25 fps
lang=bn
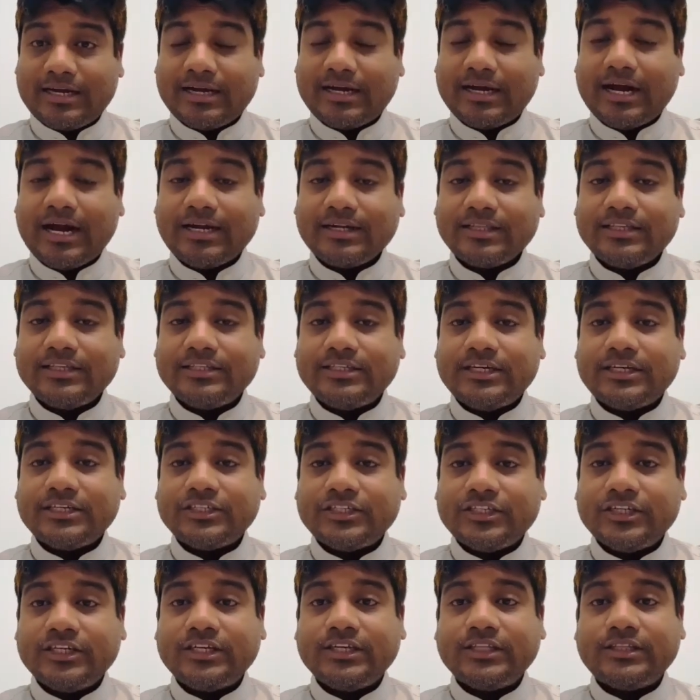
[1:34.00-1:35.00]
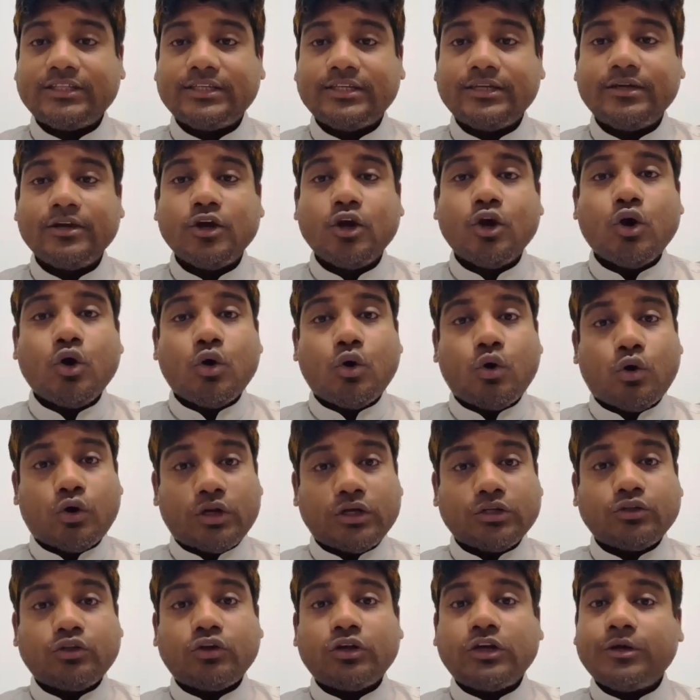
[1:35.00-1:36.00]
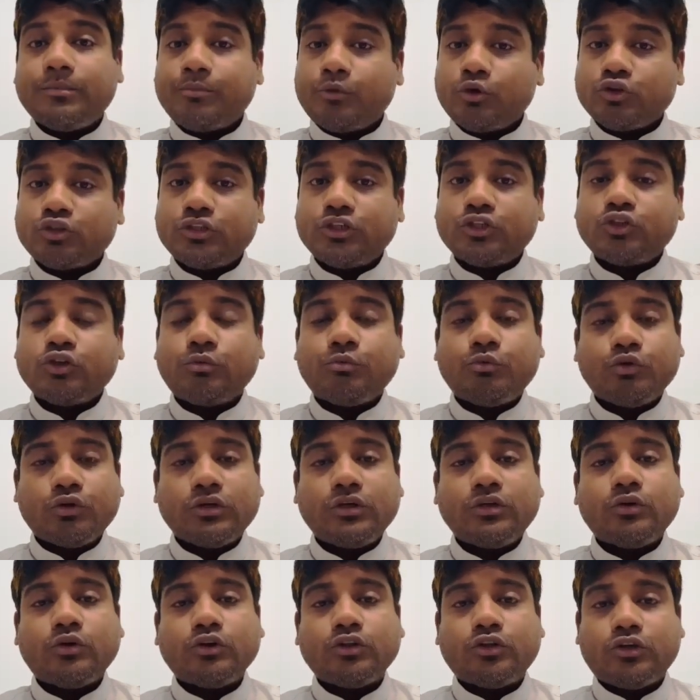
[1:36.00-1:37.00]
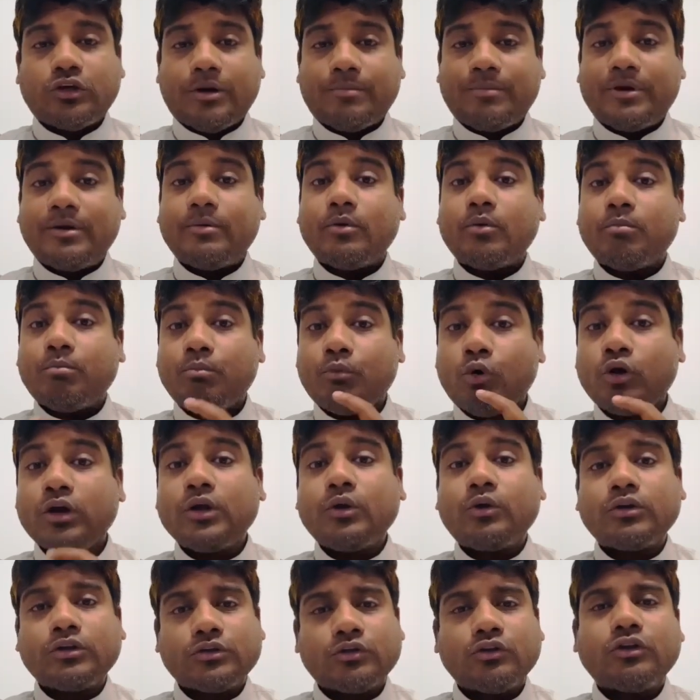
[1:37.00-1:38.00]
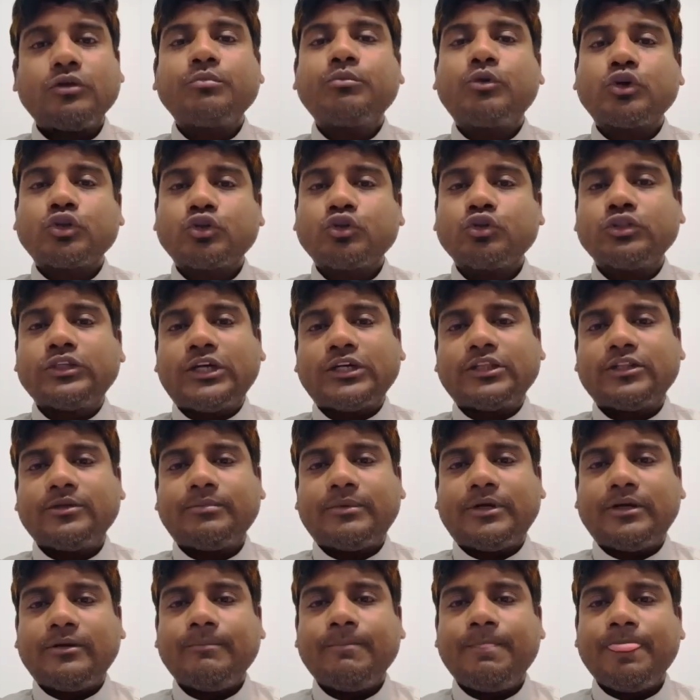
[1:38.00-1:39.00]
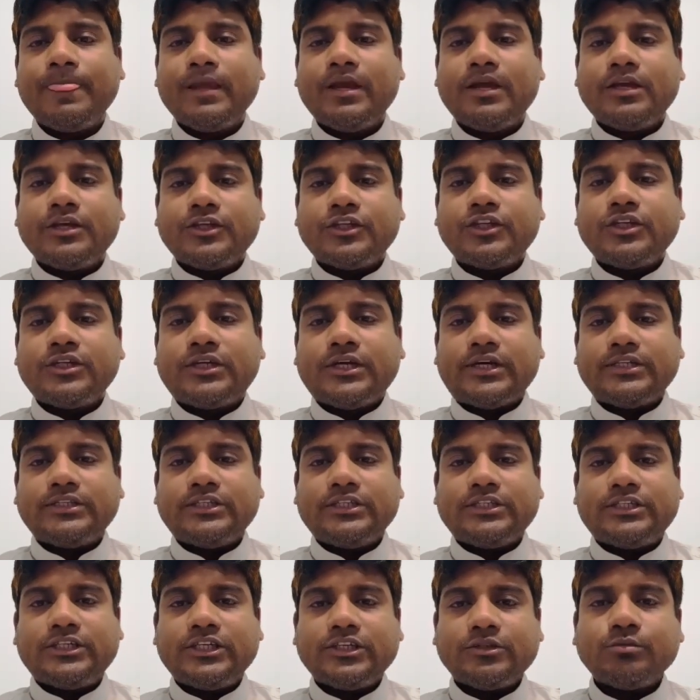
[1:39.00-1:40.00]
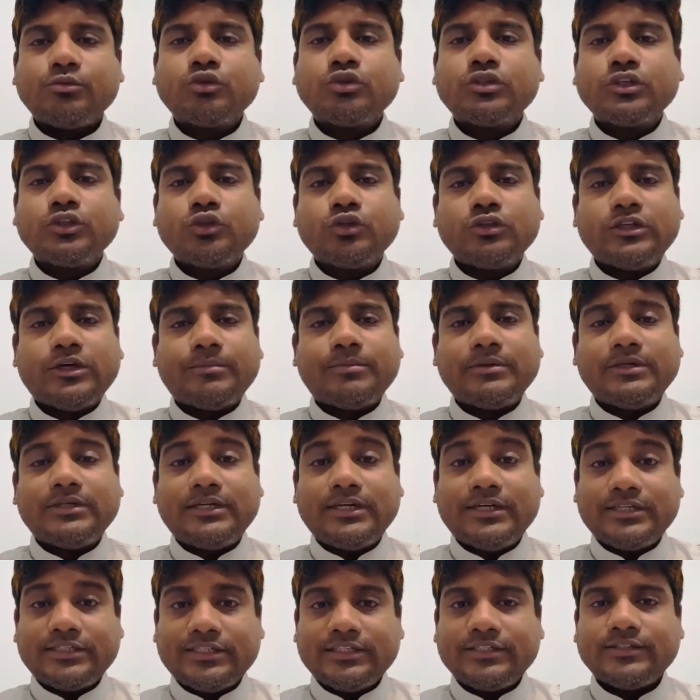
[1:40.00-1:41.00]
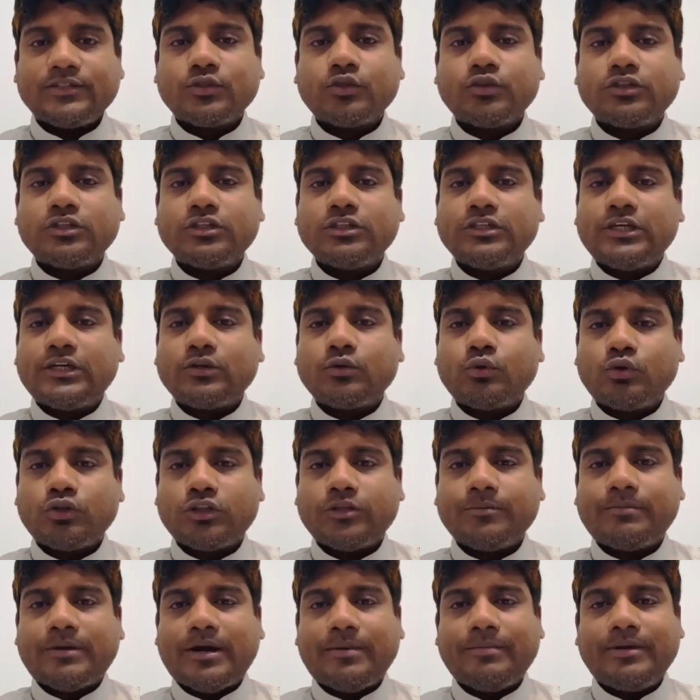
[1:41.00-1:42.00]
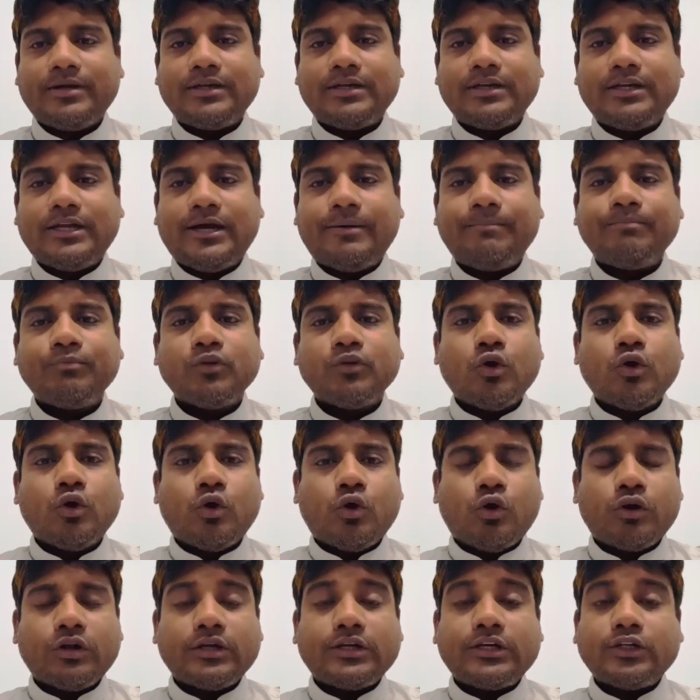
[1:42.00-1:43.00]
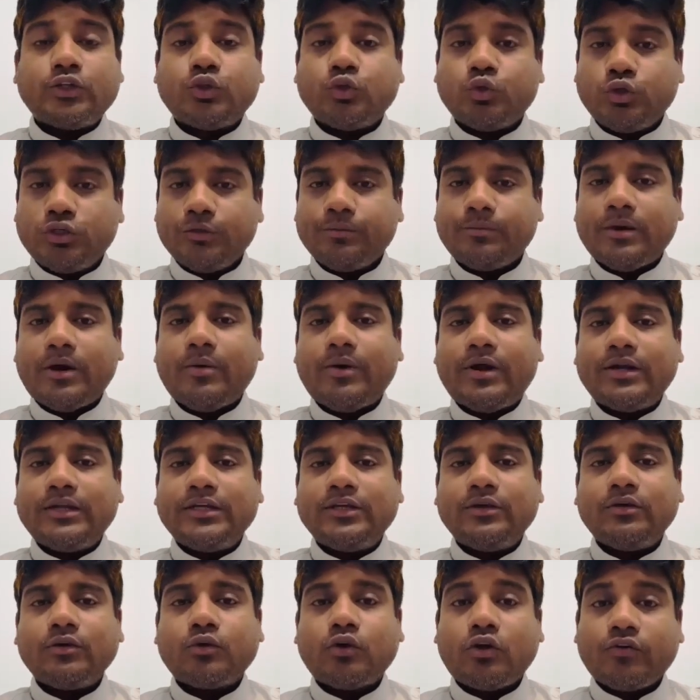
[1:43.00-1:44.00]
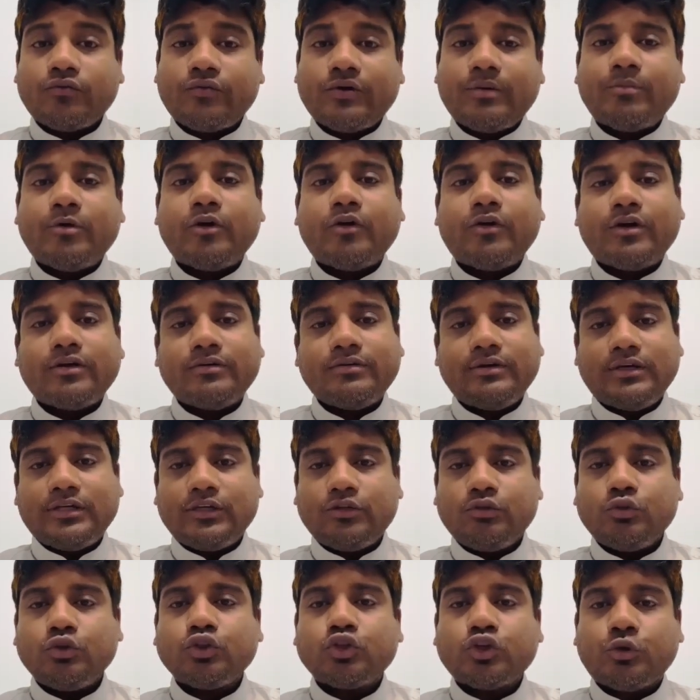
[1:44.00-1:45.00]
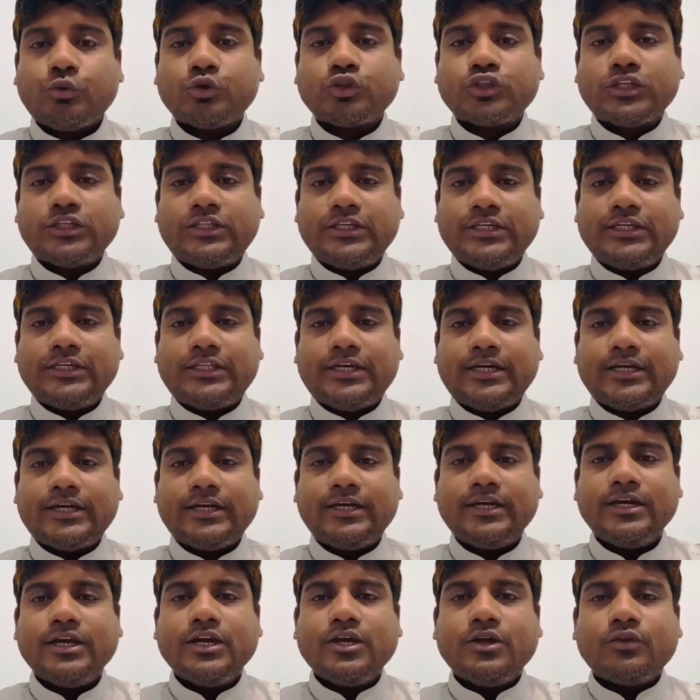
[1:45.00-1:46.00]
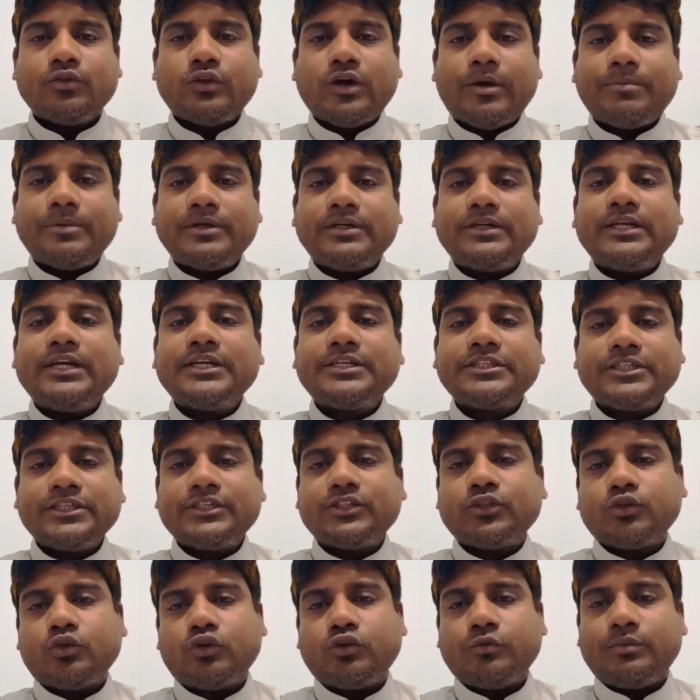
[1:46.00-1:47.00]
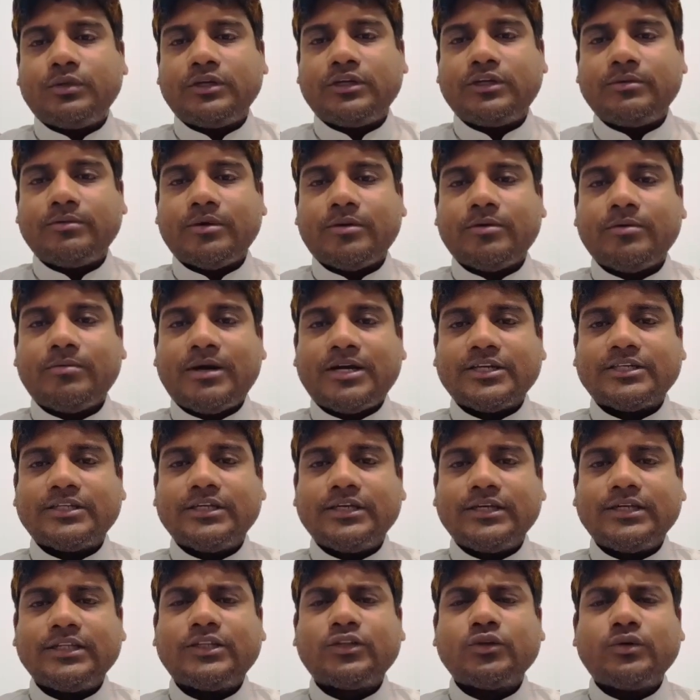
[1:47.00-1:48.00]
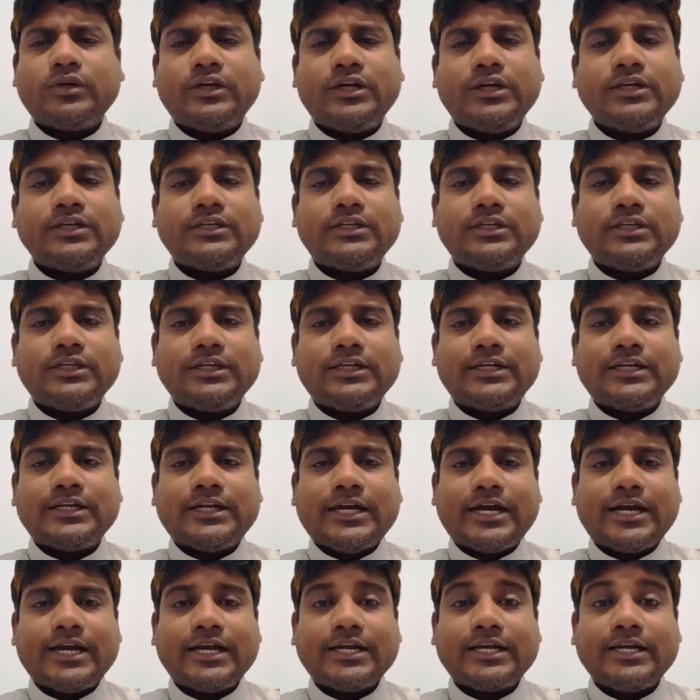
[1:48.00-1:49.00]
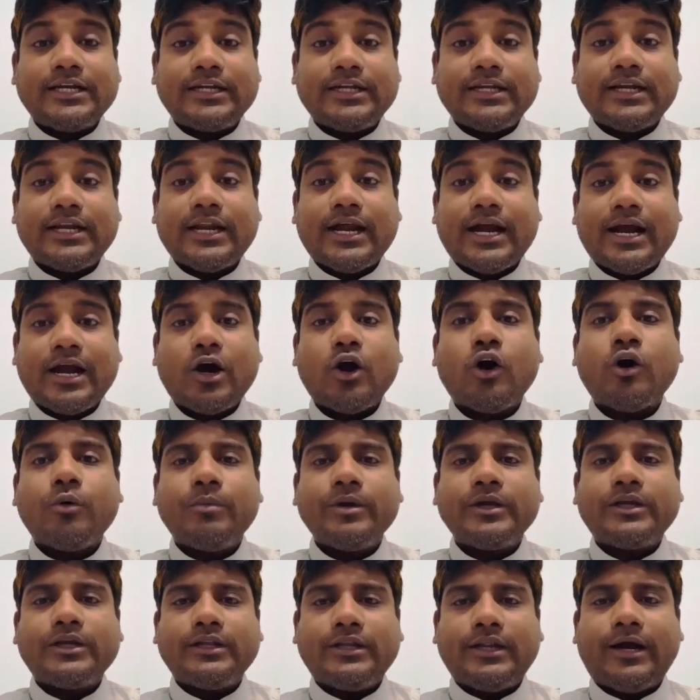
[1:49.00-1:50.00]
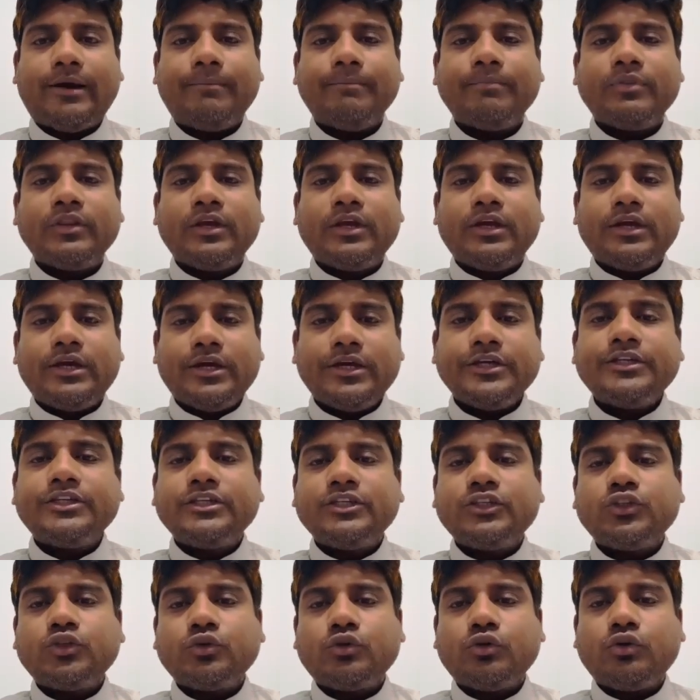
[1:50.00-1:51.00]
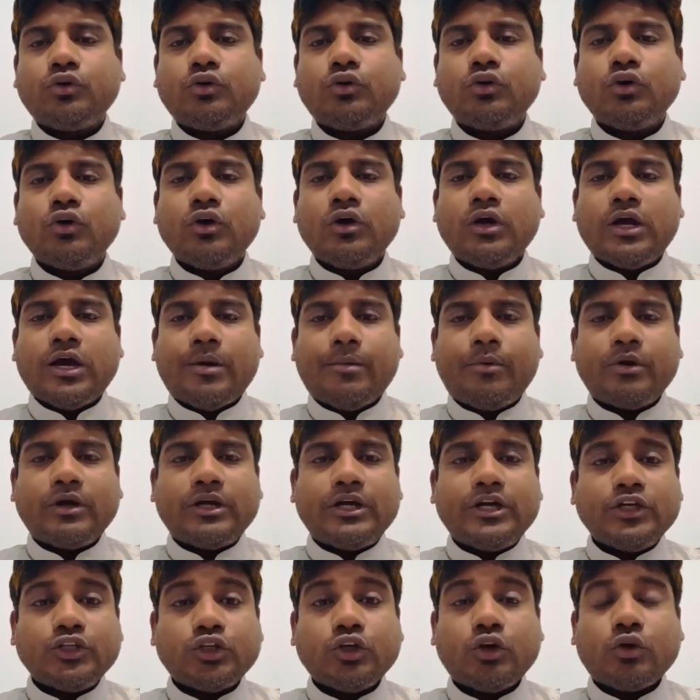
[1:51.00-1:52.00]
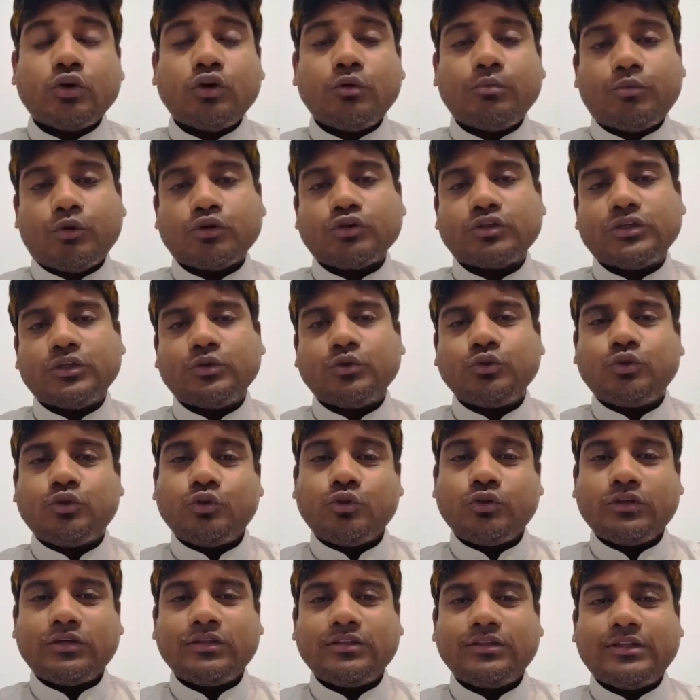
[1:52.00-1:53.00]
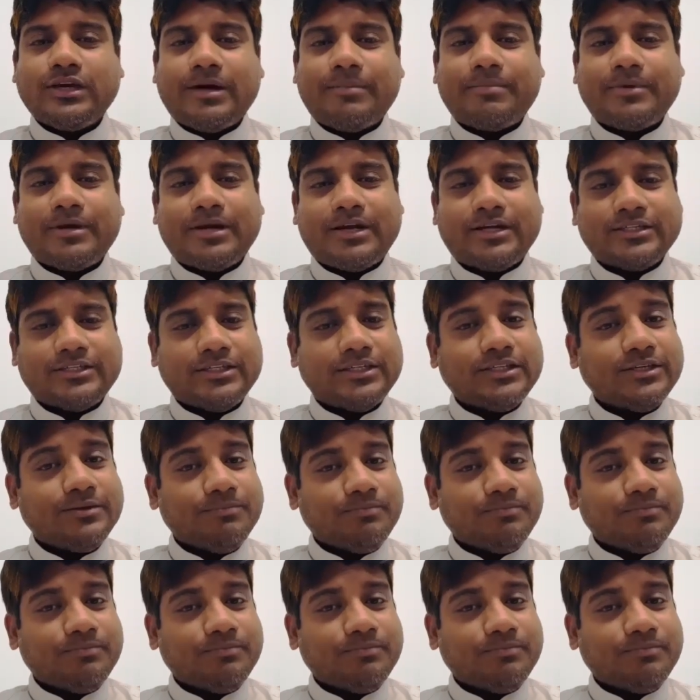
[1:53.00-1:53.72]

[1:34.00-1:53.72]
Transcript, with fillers: কাটতে যান সেক্ষেত্রে অনেক ধরনের প্রশ্নের সম্মুখীন হতে হয় আপনার মনে অনেক ধরনের প্রশ্ন জাগতে পারে সেটা যে শেষ মুহূর্তে যদি আপনি ডেট চেঞ্জ করতে যান করতে পারবেন কিনা অনেকে ছুটি পাওয়া নিয়েও কনফার্ম হওয়া নিয়ে কিন্তু সমস্যা থেকে থাকে তো আপনি ডেট চেঞ্জ করবেন কিভাবে বা সেক্ষেত্রে এই টিকিটের টাকা কেটে রাখা হবে কিনা এই জিনিসগুলো এবং এই সকল প্রশ্নের উত্তর কিন্তু আপনার আছে